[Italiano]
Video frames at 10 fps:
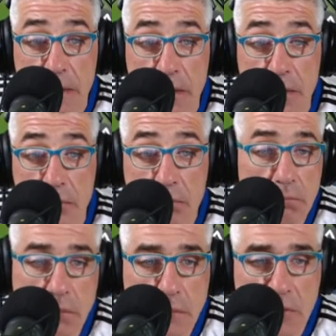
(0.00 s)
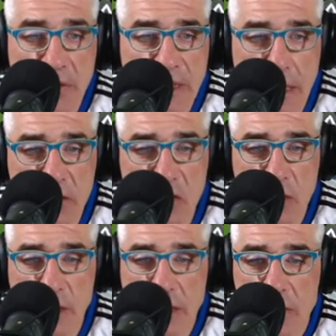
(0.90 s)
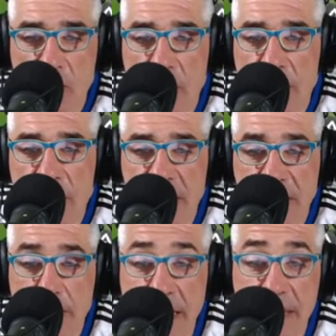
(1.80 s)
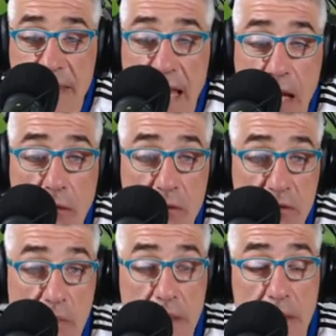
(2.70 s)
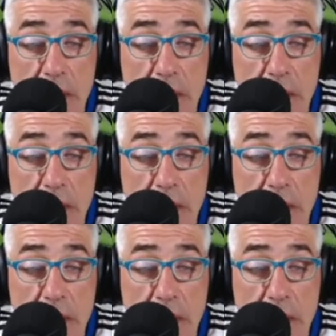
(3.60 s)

eh, novità sugli, sugli, investimenti ecco insomma